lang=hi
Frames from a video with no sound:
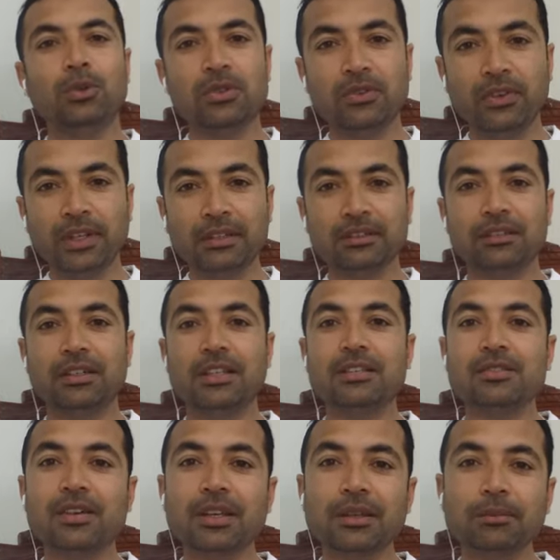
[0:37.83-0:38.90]
उस वक्त
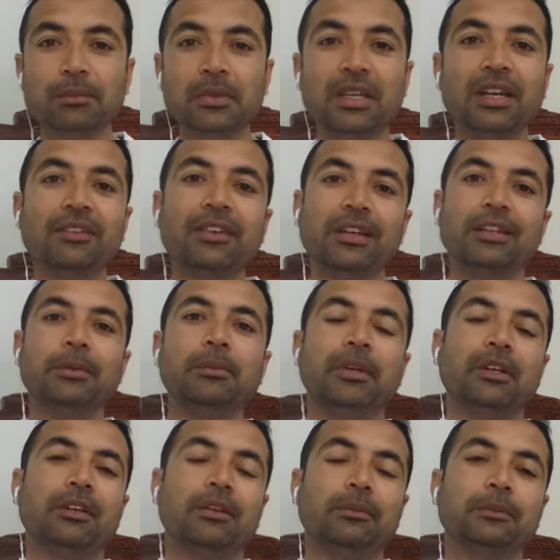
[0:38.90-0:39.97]
डिस्ट्रिक्ट मियाँ वाली
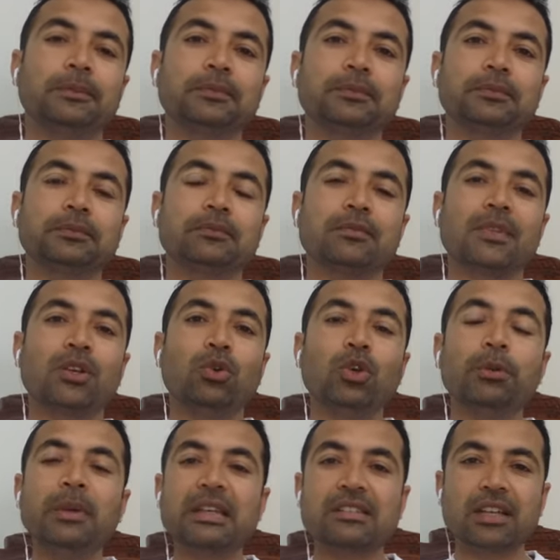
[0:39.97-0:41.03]
में
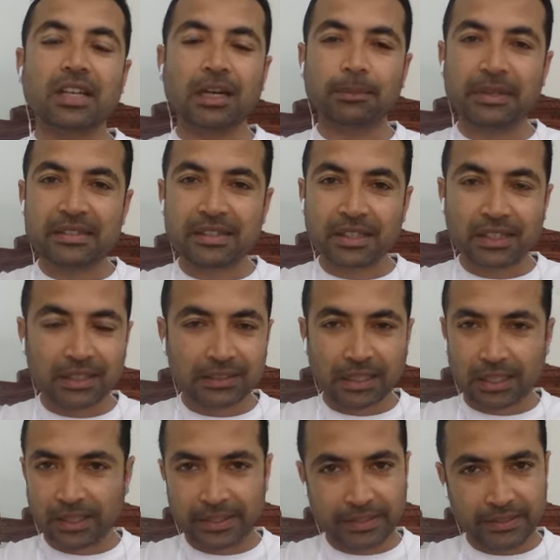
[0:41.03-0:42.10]
कोई भी ऐसा काबिल ज़िक्र
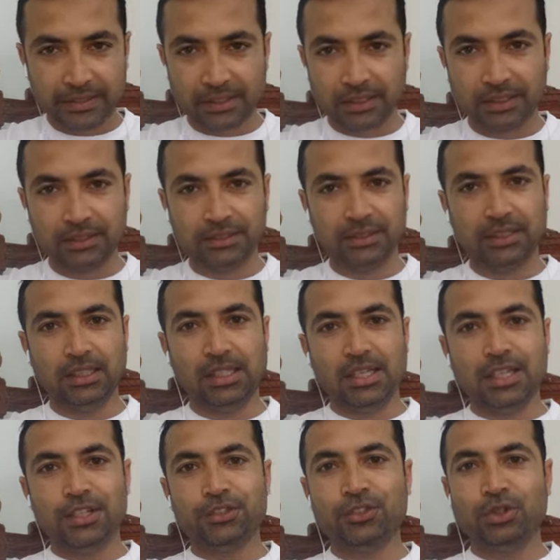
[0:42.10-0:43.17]
अदारा नहीं था
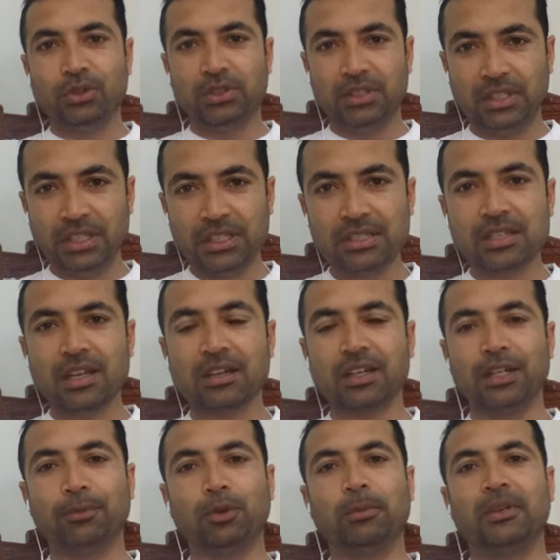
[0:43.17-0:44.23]
जो तीन साल का
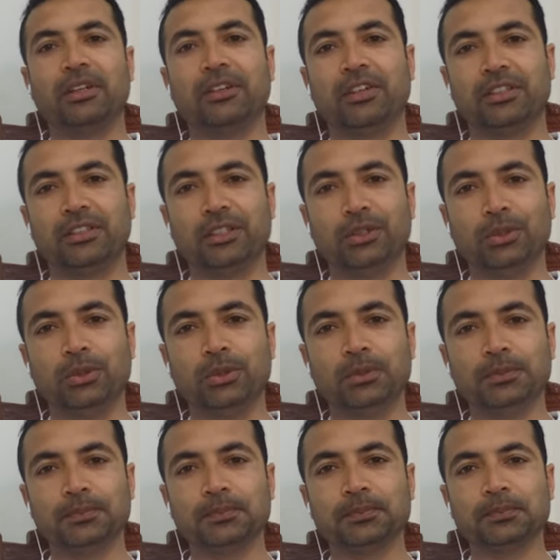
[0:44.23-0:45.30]
डिप्लोमा करवाता हो
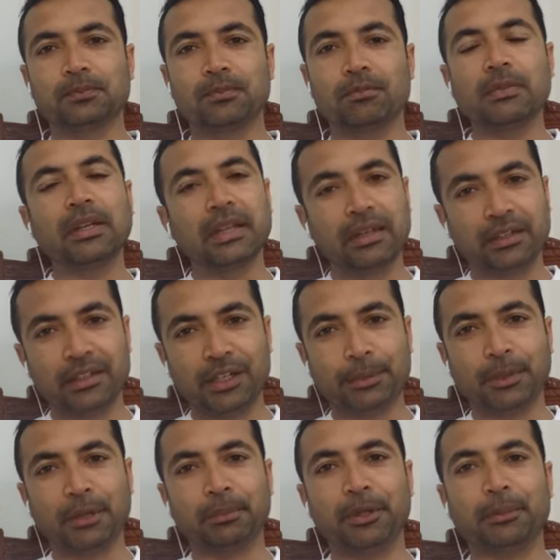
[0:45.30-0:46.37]
मैकेनिकल
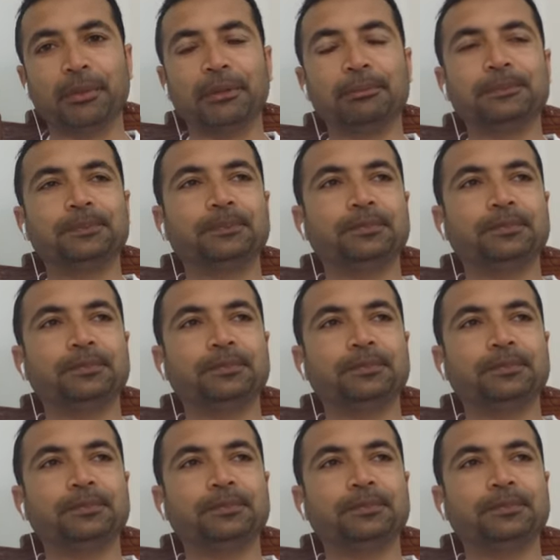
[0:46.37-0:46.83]
डिपार्टमेंट में